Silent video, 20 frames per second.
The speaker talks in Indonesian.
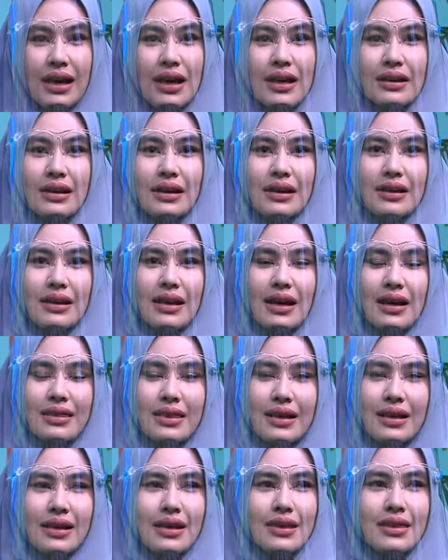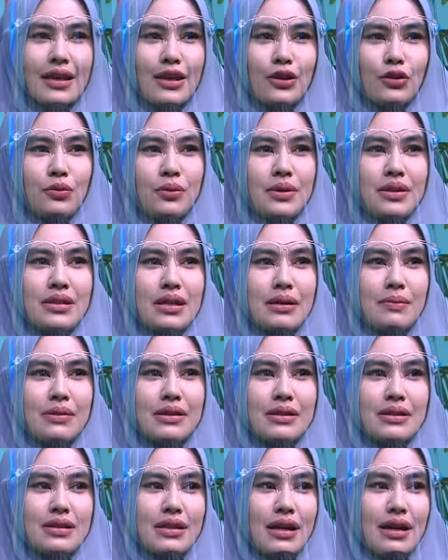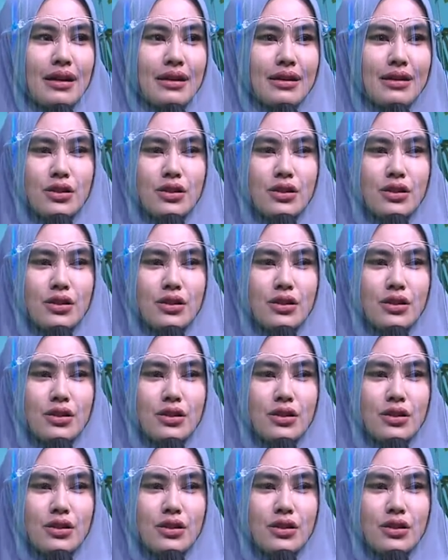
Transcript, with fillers: Ternyata kita itu bisa mencari